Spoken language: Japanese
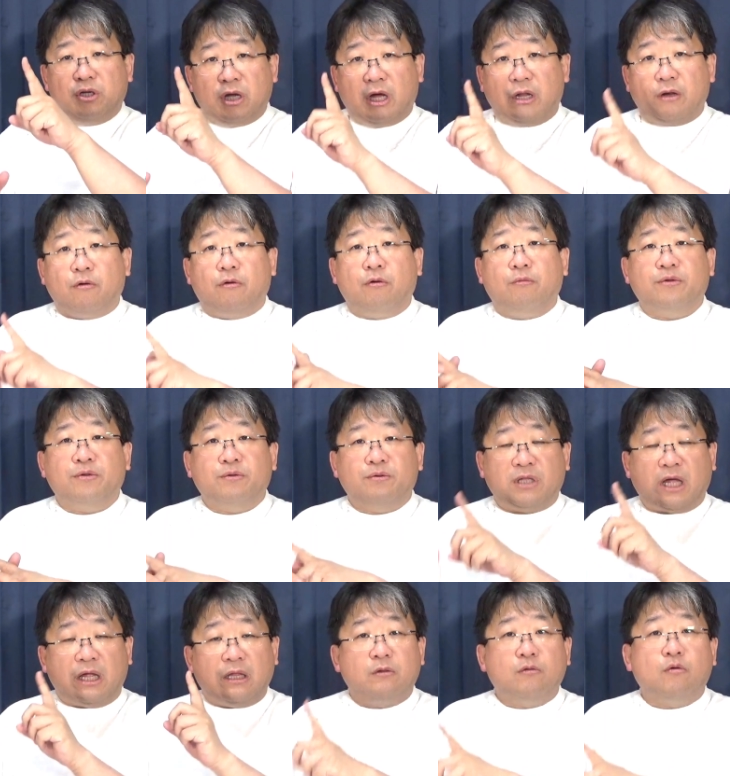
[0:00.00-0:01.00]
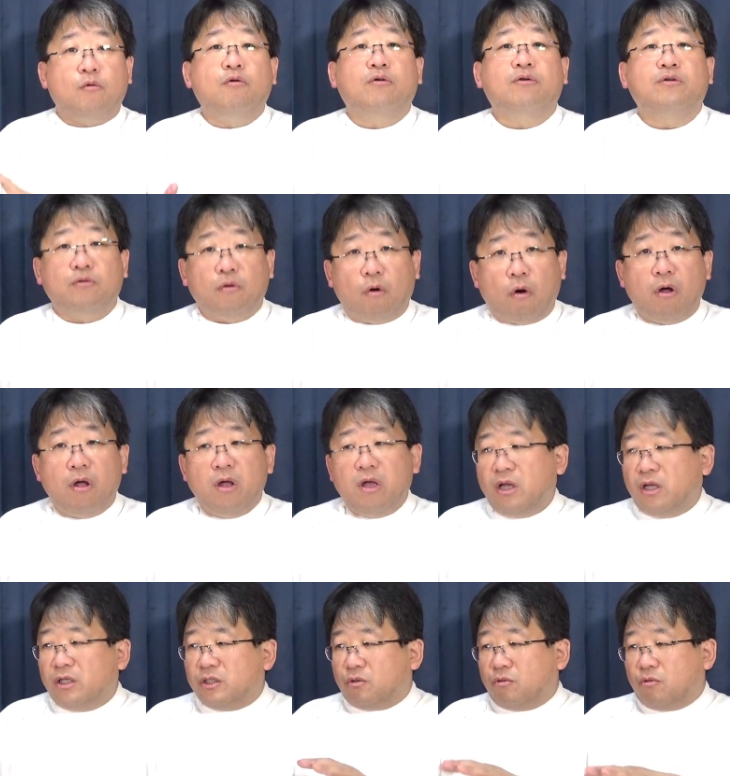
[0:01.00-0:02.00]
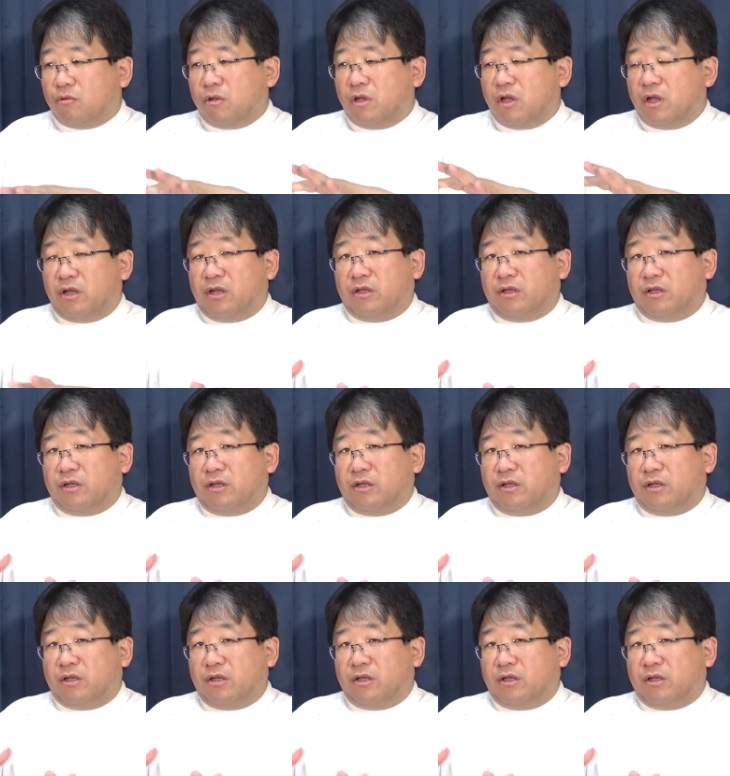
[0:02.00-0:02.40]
うあの担当を置くとその